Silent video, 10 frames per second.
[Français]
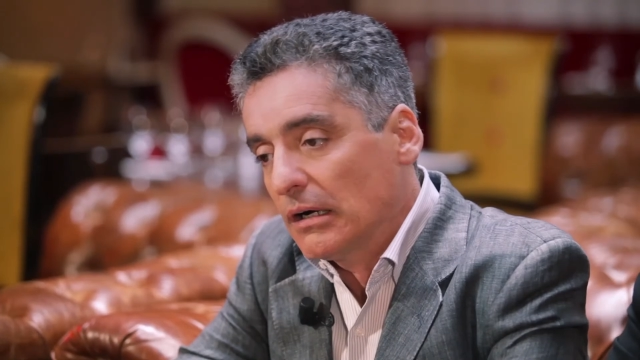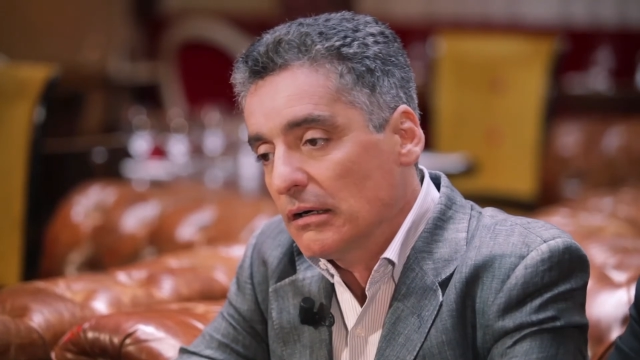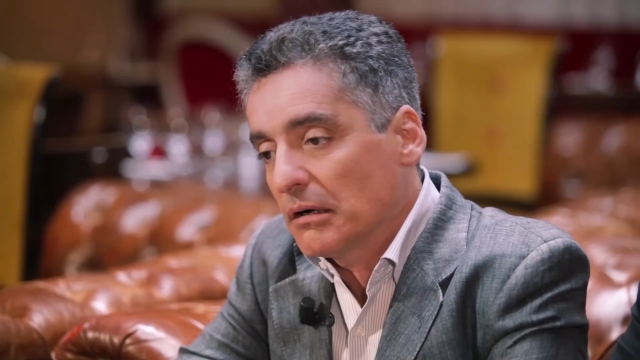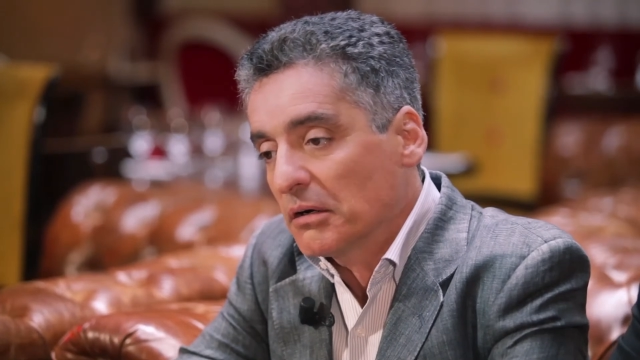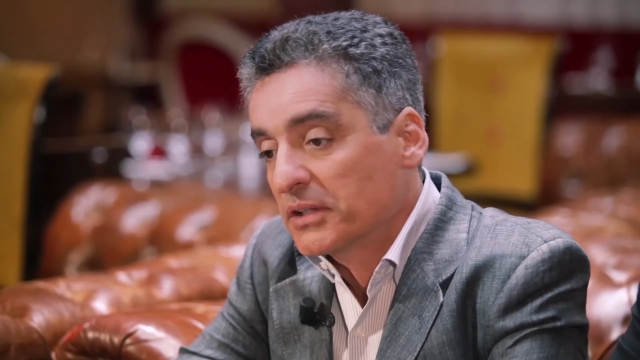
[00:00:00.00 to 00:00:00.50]

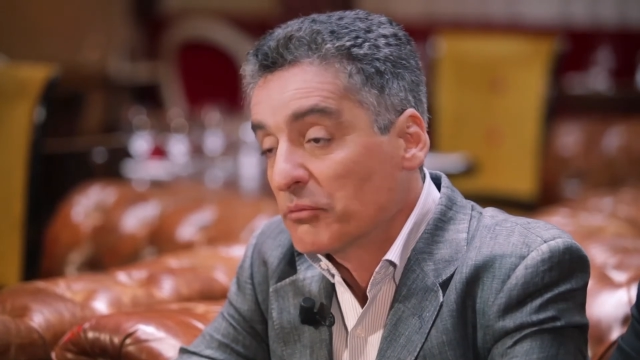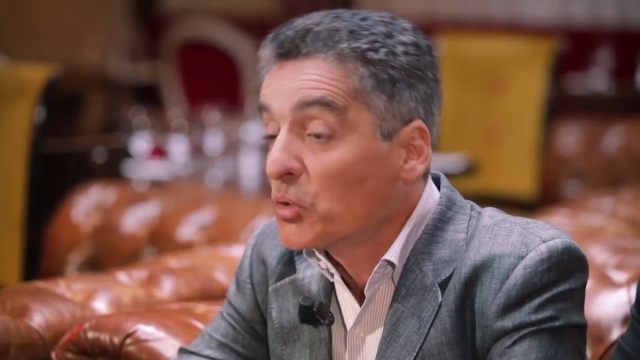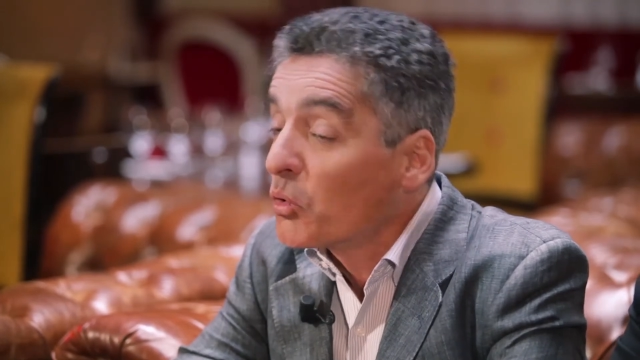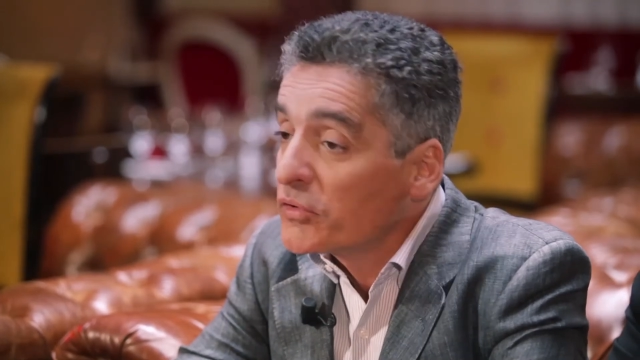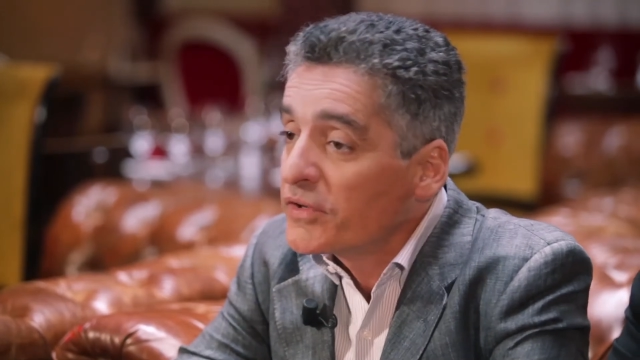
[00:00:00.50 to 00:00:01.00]
euh, en
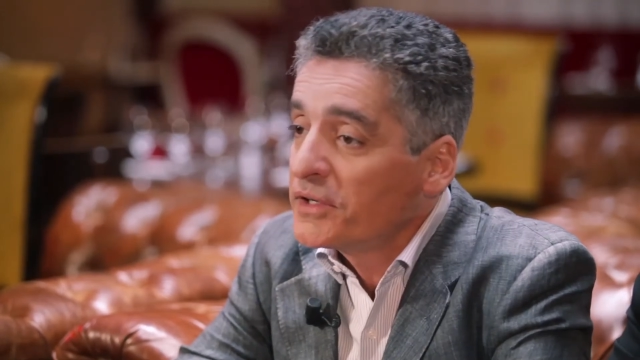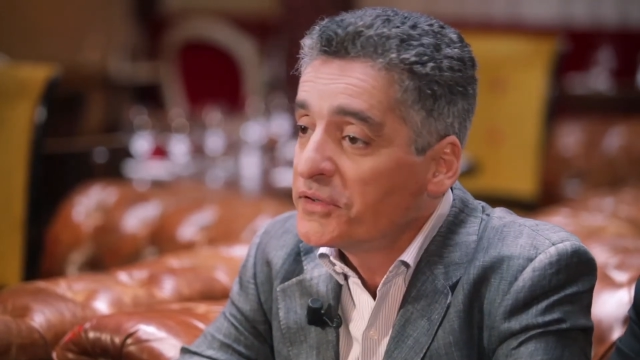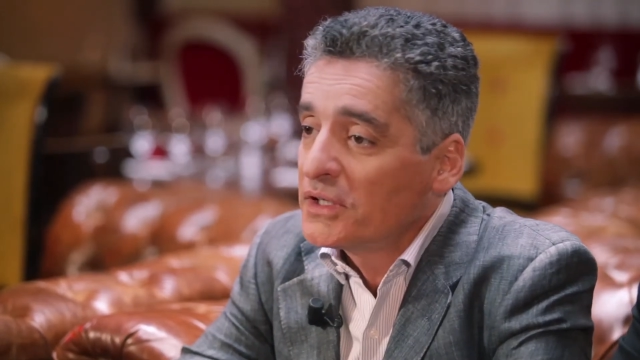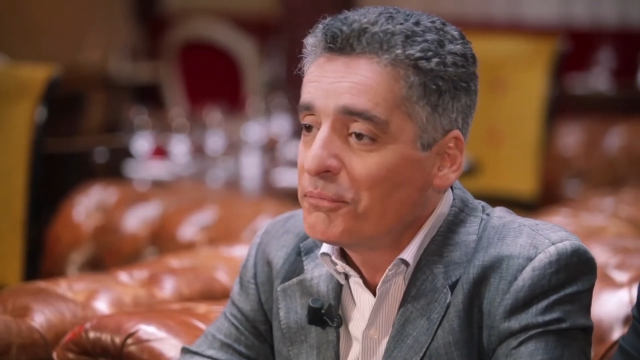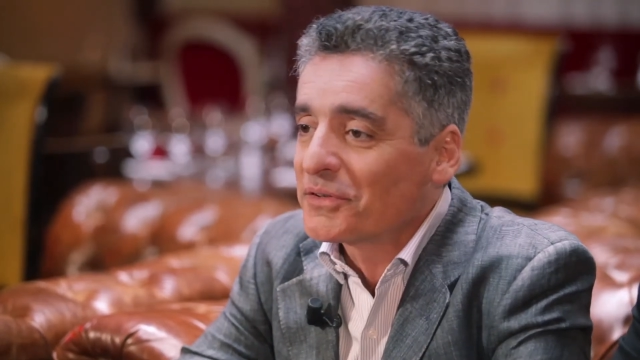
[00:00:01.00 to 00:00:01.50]
termes de
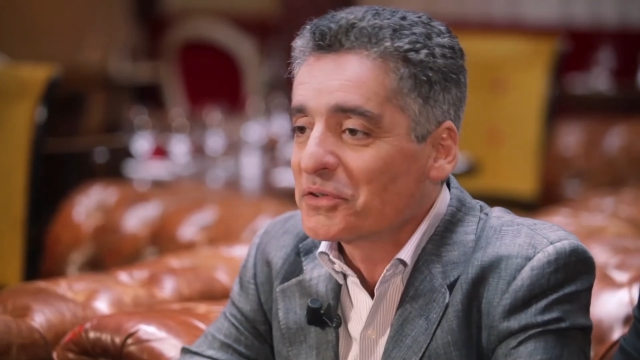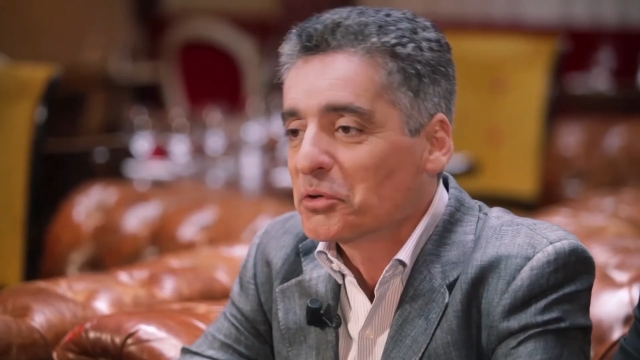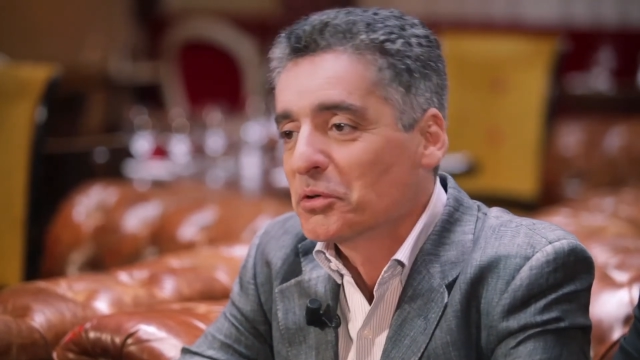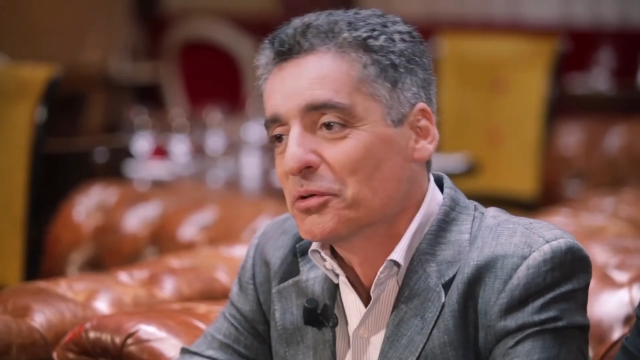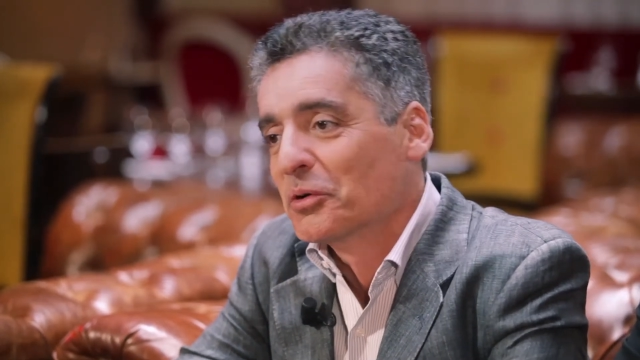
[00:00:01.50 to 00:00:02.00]
convivialité, parce
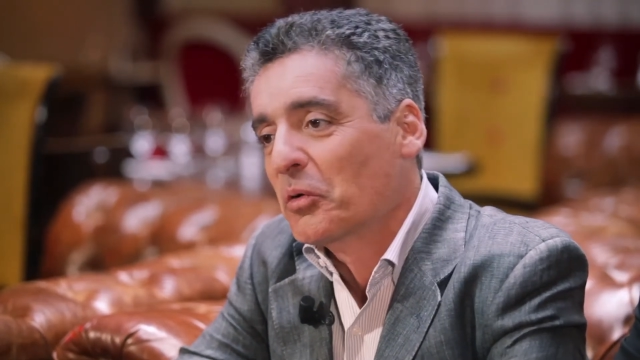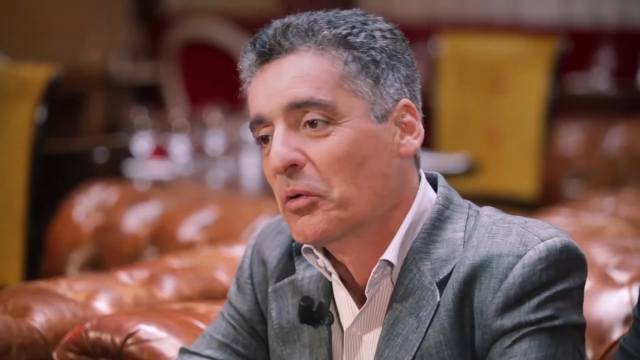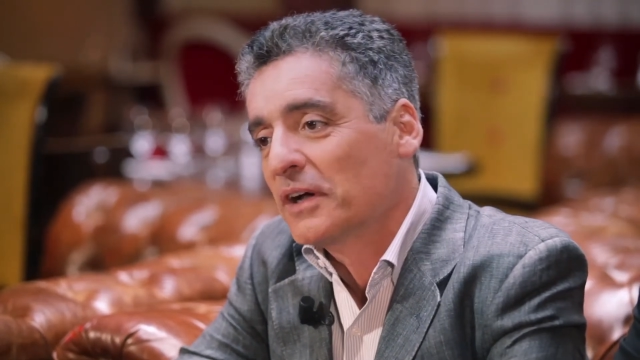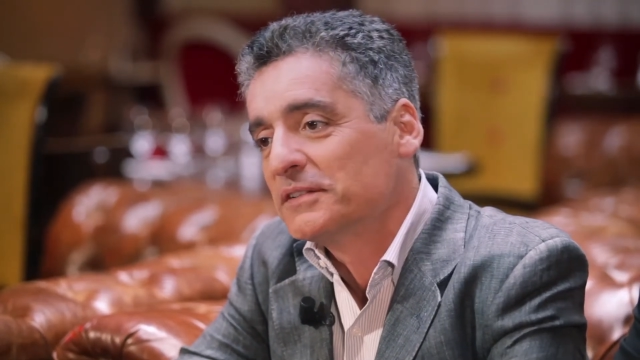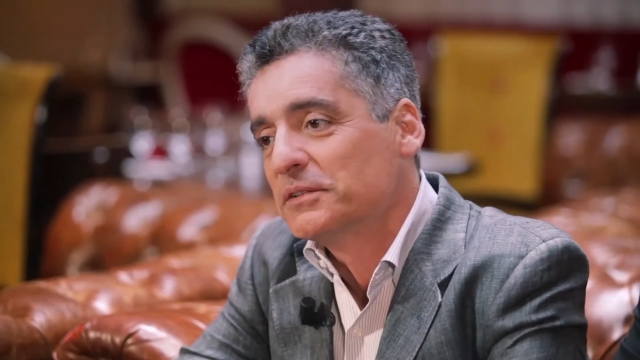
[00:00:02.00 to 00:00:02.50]
que le, le
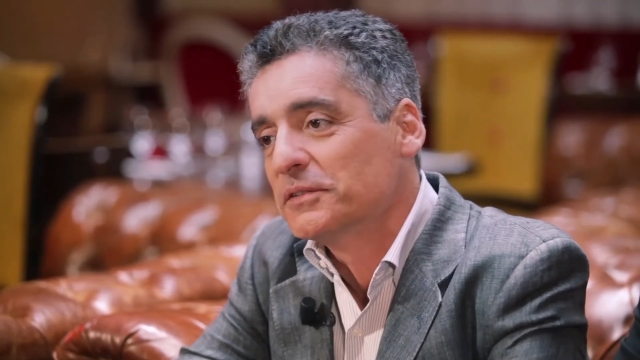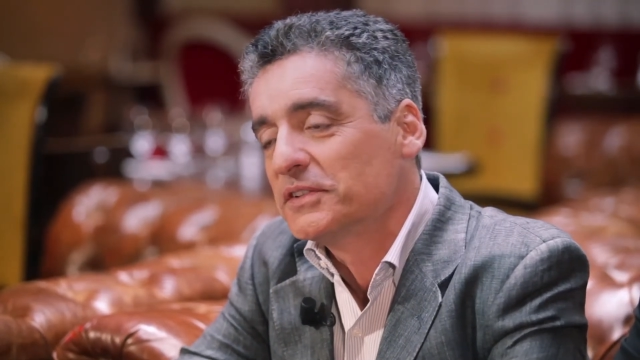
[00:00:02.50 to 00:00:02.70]
congrès, c'est